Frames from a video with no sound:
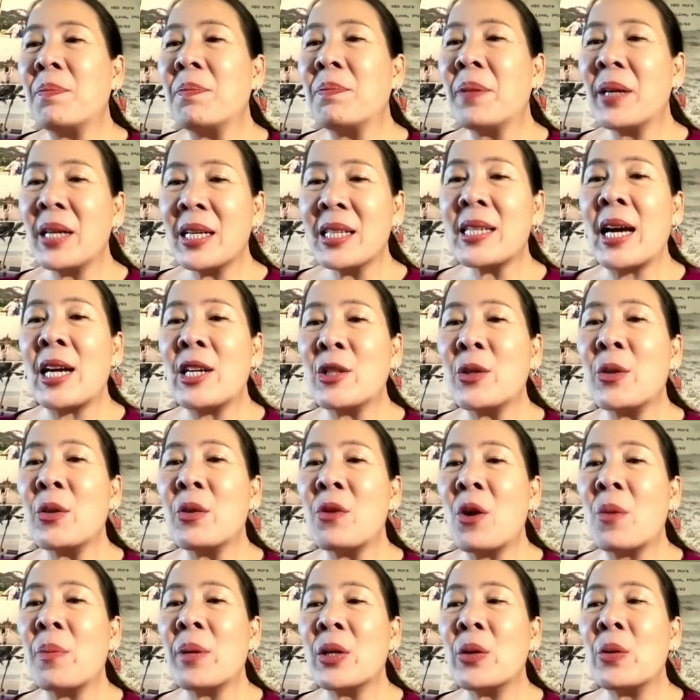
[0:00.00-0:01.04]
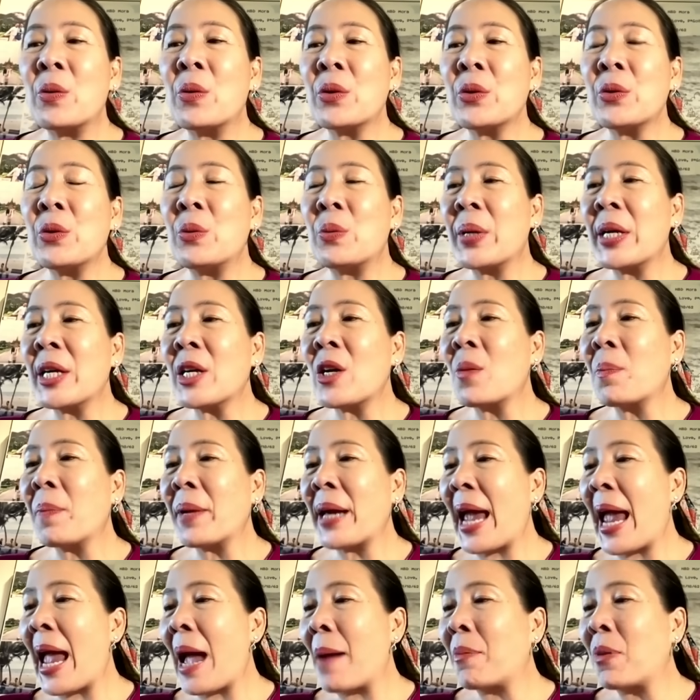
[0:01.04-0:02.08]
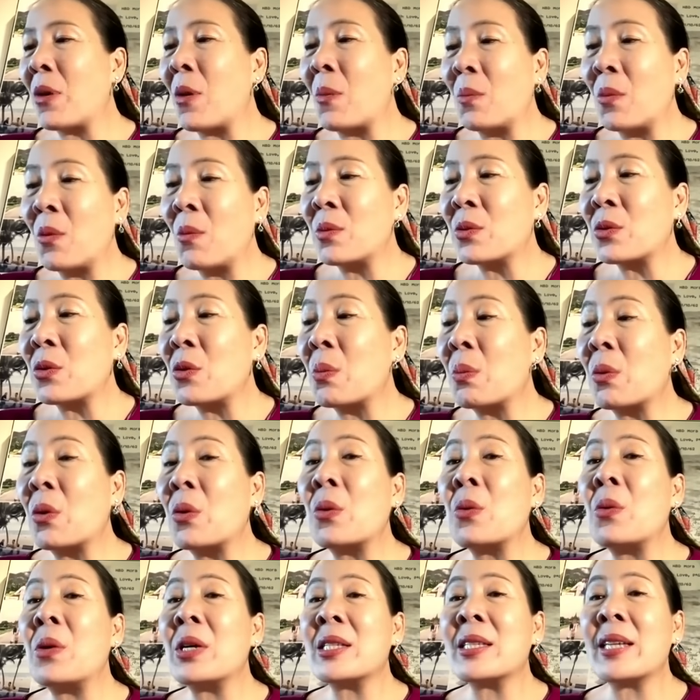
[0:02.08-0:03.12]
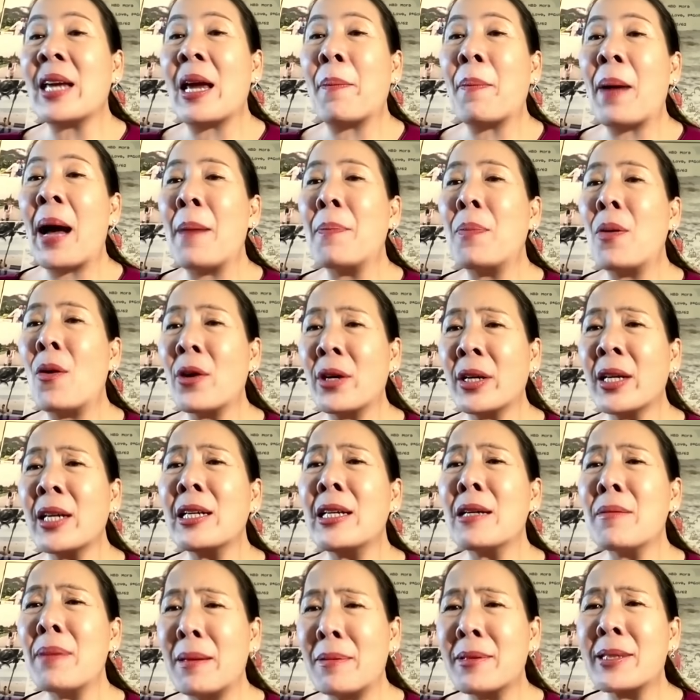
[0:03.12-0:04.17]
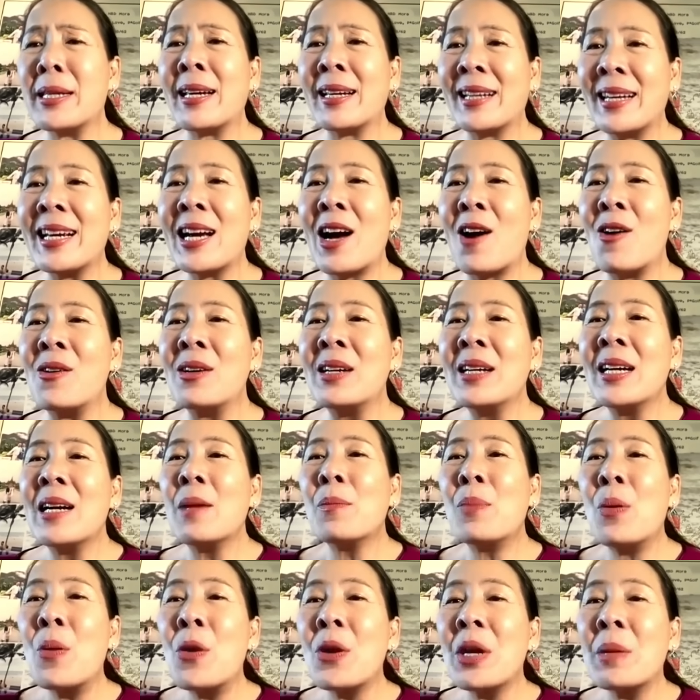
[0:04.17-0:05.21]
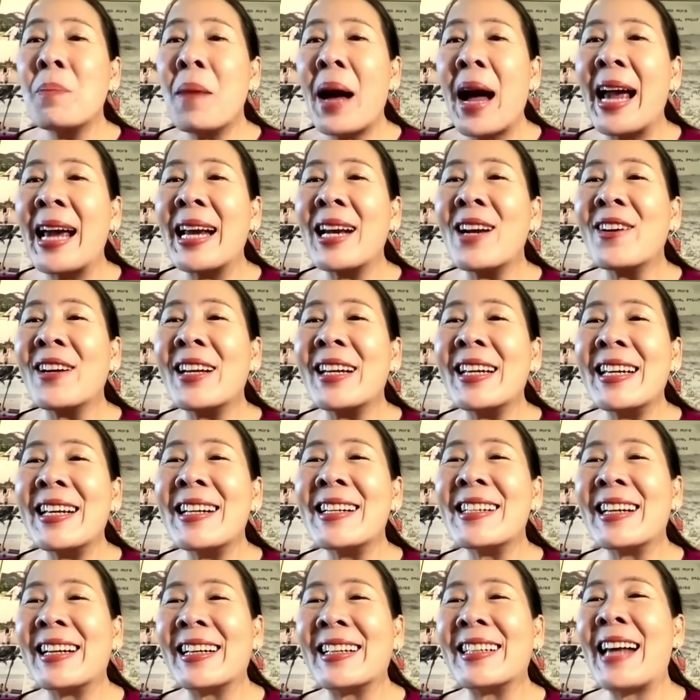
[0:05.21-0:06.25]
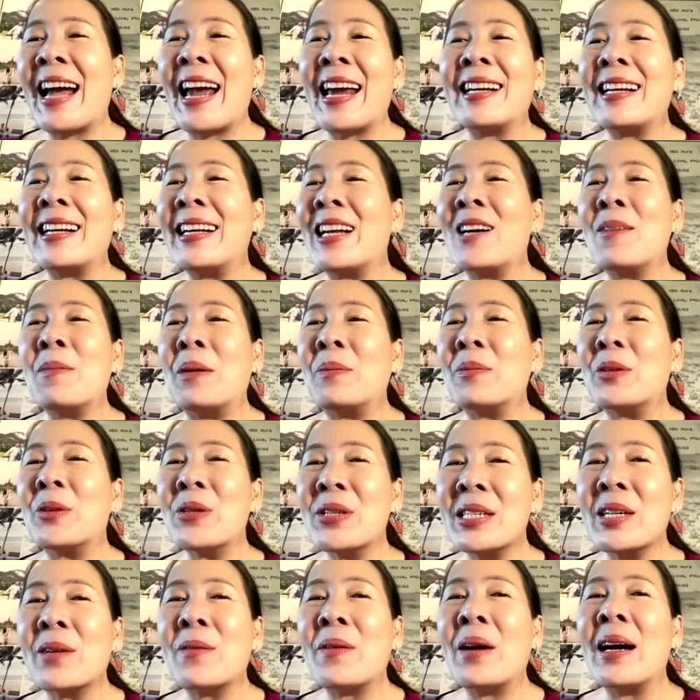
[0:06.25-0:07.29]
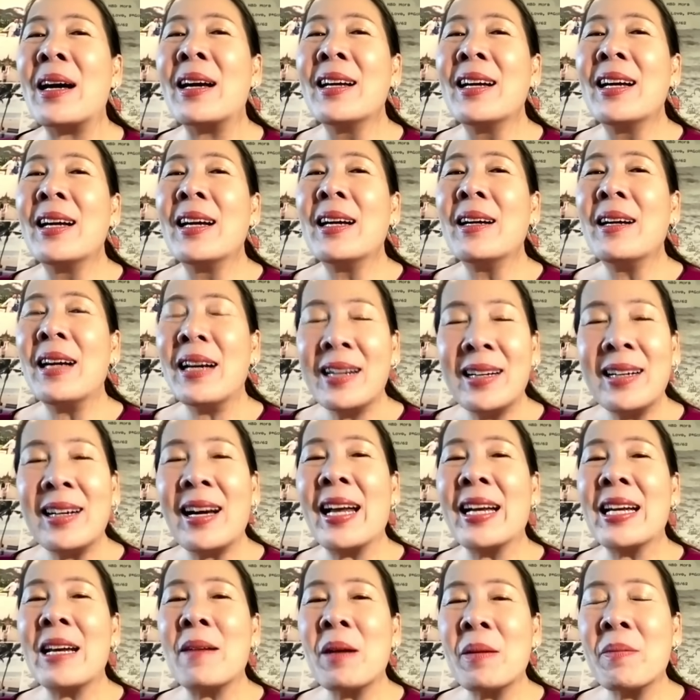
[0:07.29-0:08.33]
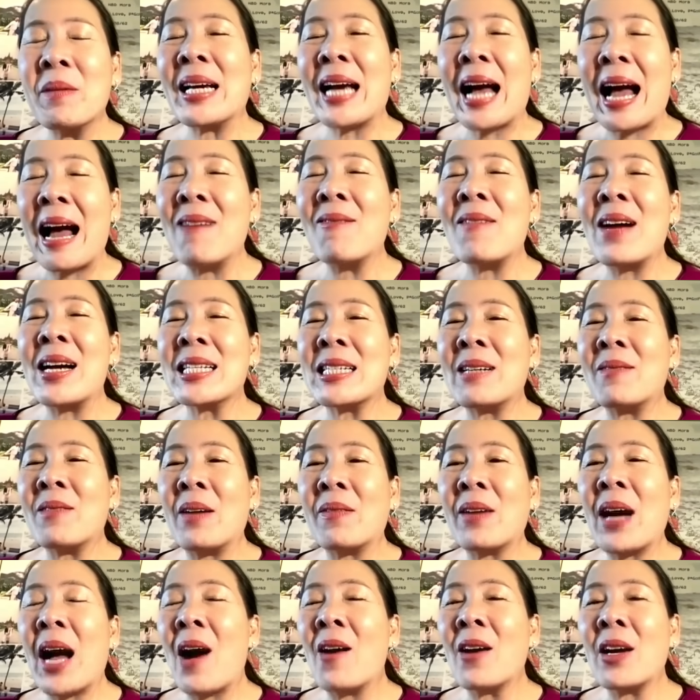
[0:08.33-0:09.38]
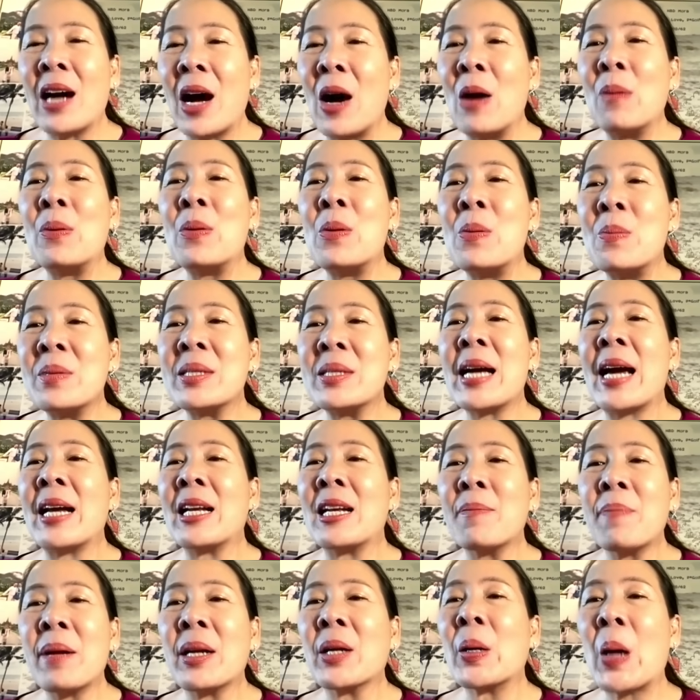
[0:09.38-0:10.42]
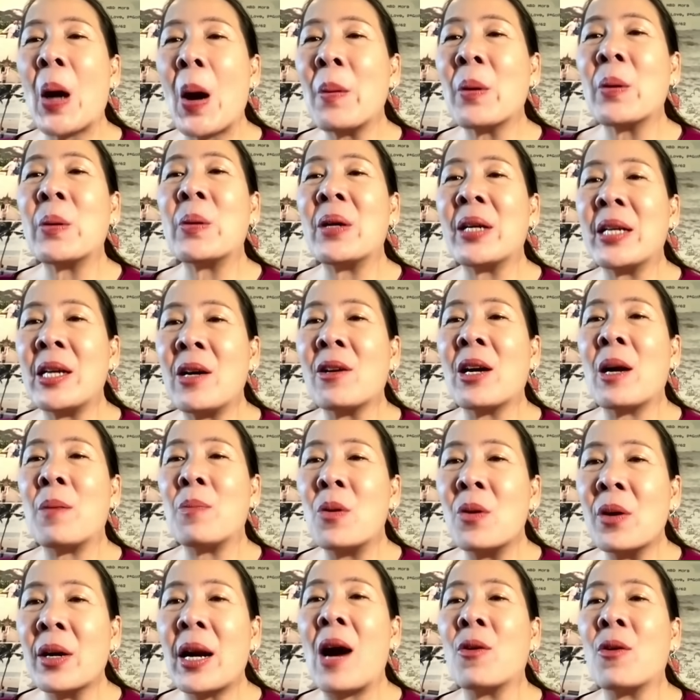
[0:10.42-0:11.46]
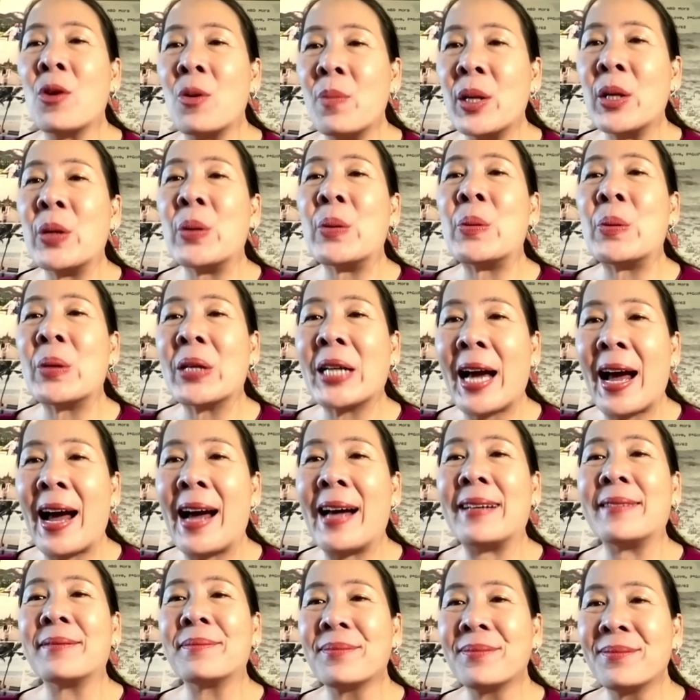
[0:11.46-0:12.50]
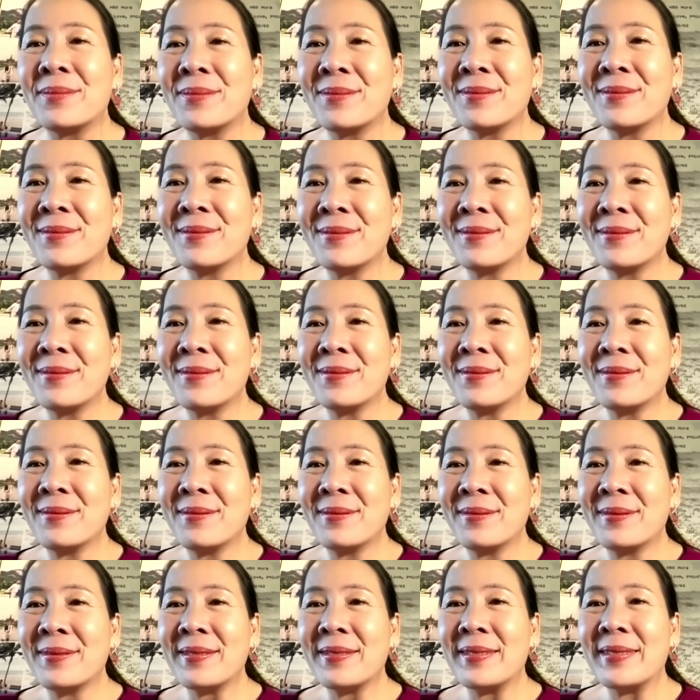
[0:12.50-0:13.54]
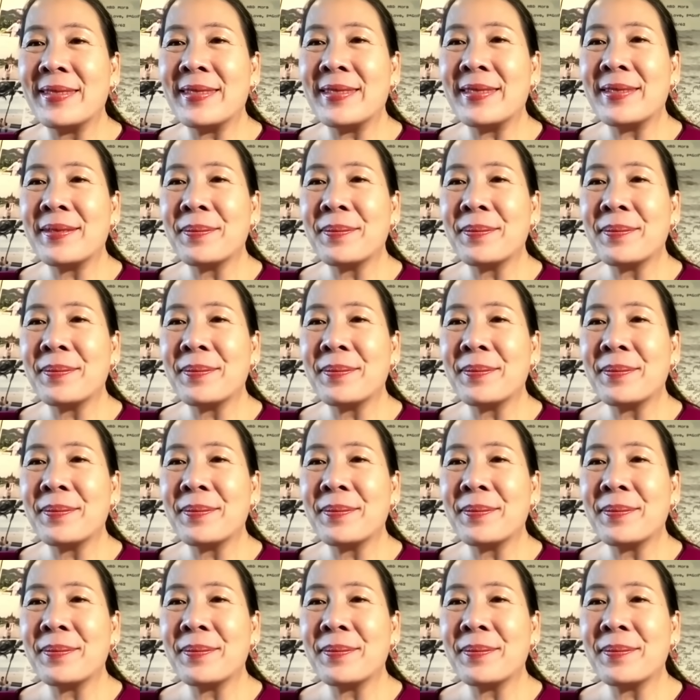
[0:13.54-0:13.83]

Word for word: พี่ใส่ชุดโรบินฮูดอยู่ พี่ต้องไปแอบหลบมุมสูบกลัวเสียภาพพจน์นี่คือแบบสิ่งที่เขาพูดมาให้เราได้ยินจากใจเลยเราแบบรู้สึกว่าเอออันนี้มันมีค่ามากสำหรับเขาและเขาภูมิใจที่เป็นครอบครัวเดียวกับพวกเราโรบินฮูดค่ะทีนี้ฟันถามเรื่อง